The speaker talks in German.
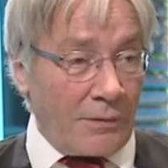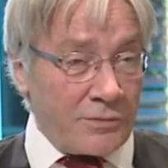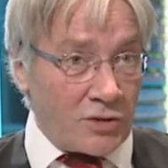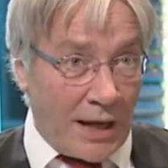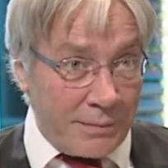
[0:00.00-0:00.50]
auf dem
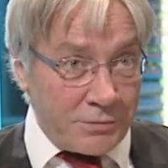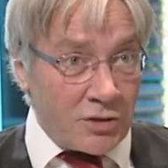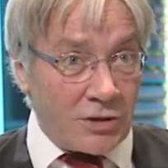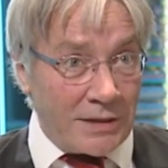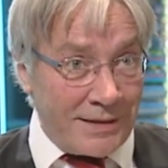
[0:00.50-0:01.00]

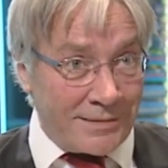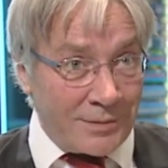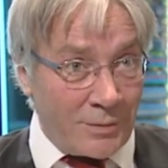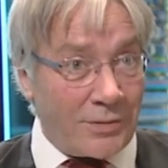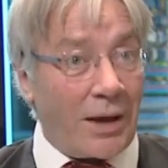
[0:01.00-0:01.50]
Schreibtisch lesen
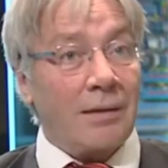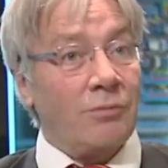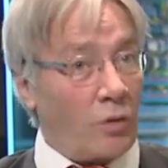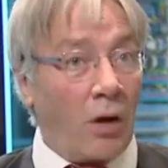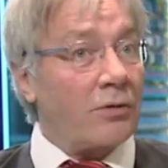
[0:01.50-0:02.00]
und sagen,
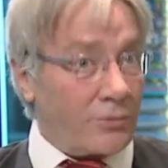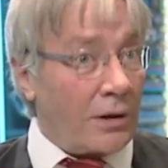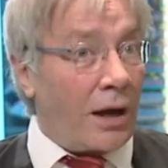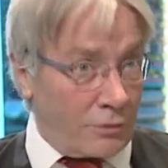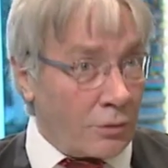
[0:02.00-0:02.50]
ja, ist
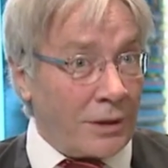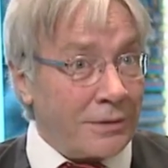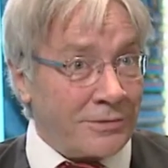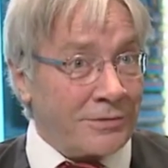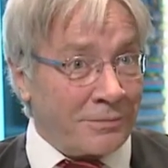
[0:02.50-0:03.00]
klar, so
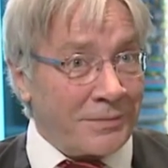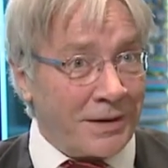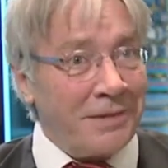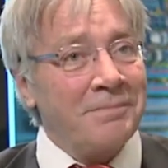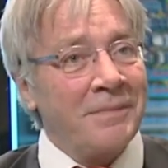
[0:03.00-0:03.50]
geht's,
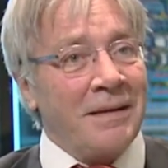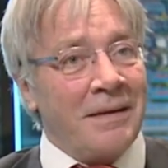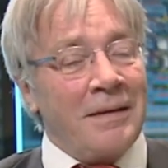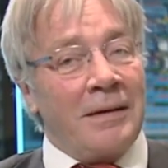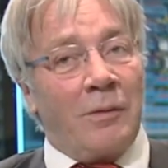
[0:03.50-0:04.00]
ja,
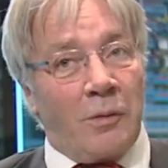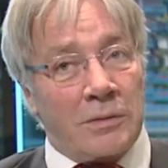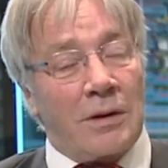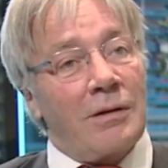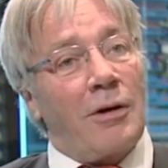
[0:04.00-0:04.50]

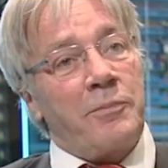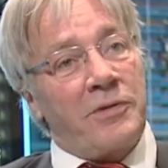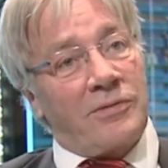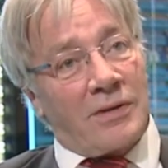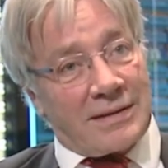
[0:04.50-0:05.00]
oder ob sie
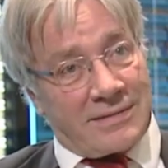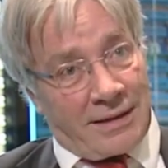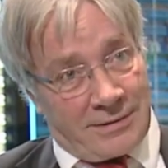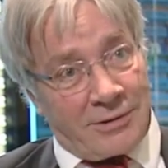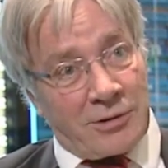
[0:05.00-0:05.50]
es
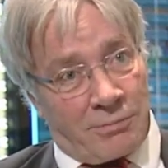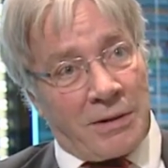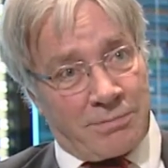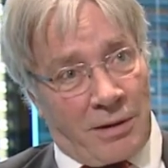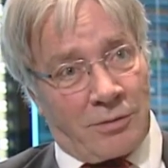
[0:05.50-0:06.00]
tatsächlich
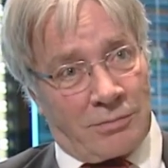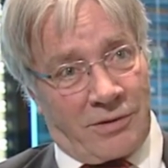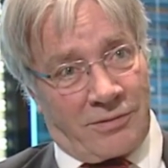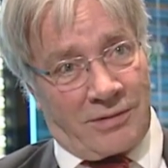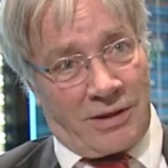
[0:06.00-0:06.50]
nochmal bauen
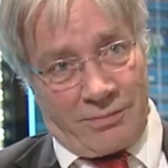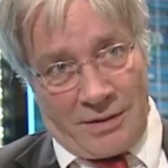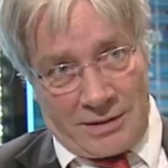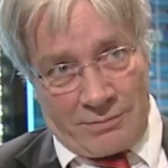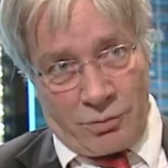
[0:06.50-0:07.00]
müssen. Das
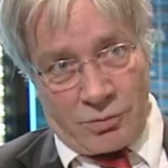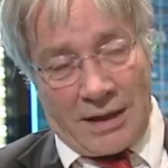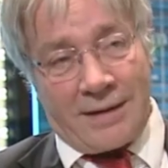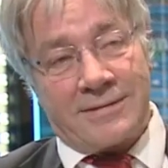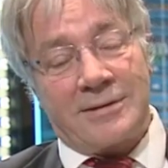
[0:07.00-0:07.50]
war der Punkt
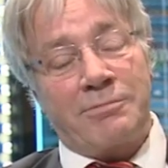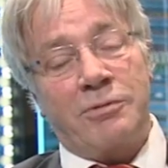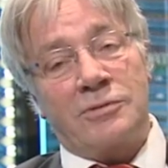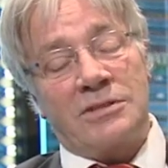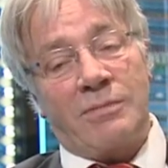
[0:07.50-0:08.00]
1. Der
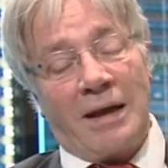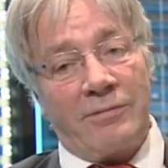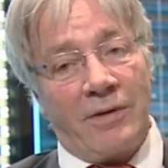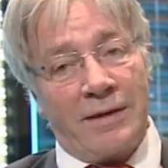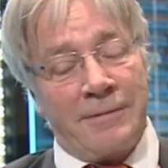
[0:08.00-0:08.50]
Punkt
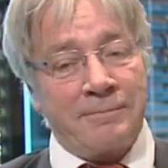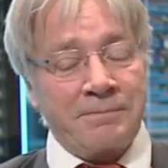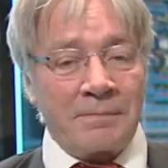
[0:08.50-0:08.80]
2 war,